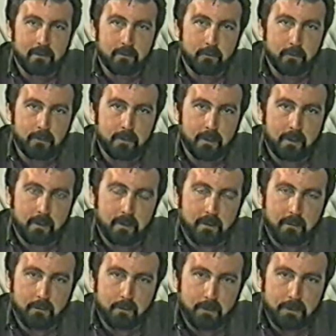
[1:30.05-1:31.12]
Numa,
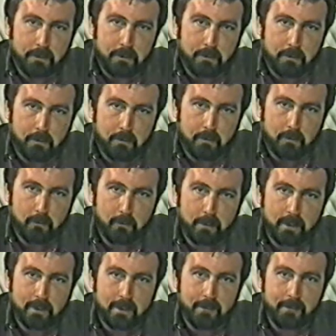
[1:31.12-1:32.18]
numa
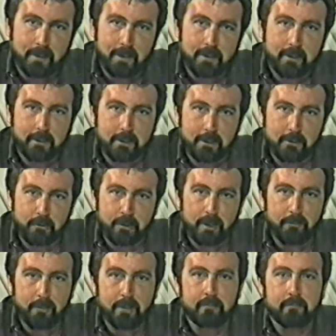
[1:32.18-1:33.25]
determinada
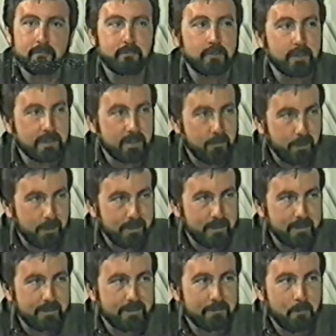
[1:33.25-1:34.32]
questionamento durante a
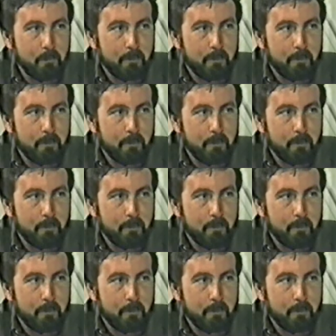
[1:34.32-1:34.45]
palestra,